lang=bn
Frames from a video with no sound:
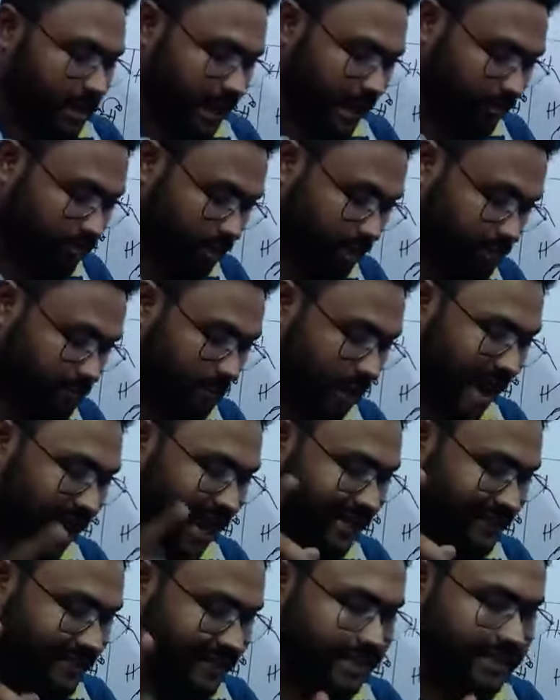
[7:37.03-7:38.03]
এখন আসবো
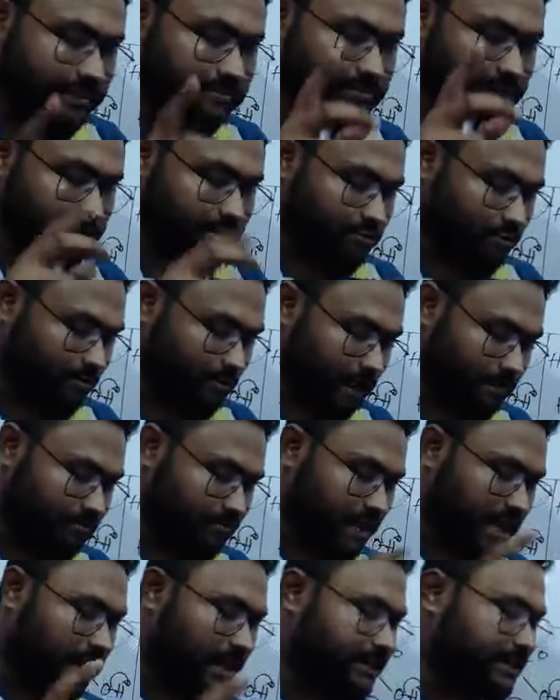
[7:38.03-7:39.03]
হাতে কেমনে করবা
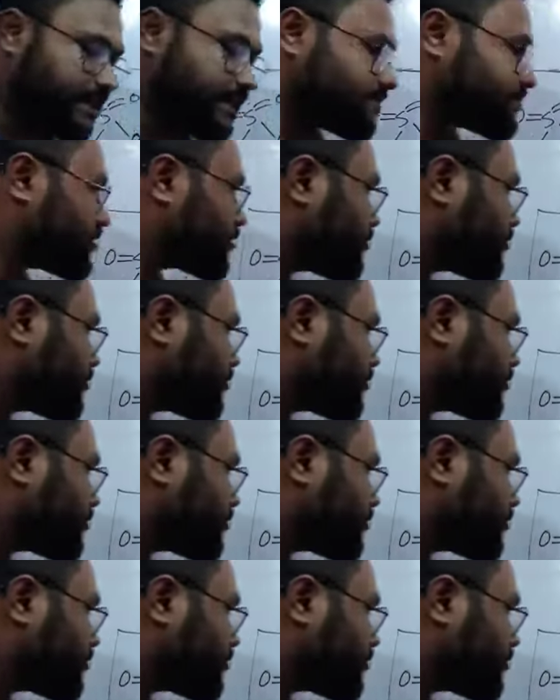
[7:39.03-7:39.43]
হাতে কেমনে